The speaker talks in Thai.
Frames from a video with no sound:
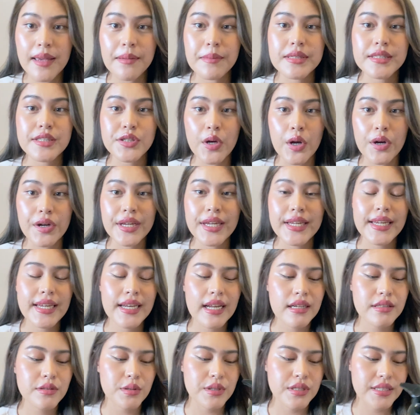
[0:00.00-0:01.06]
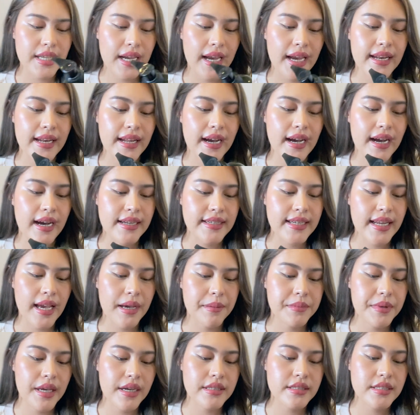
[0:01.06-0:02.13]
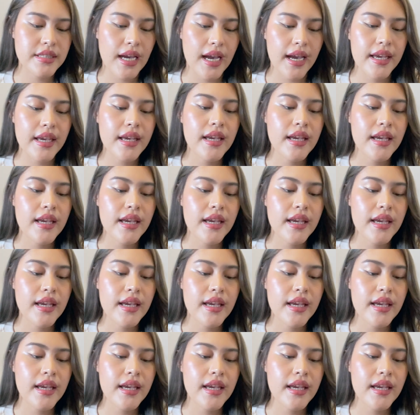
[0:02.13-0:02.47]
มีสตอรี่ที่น่าสนใจนะคะแถมยังใช้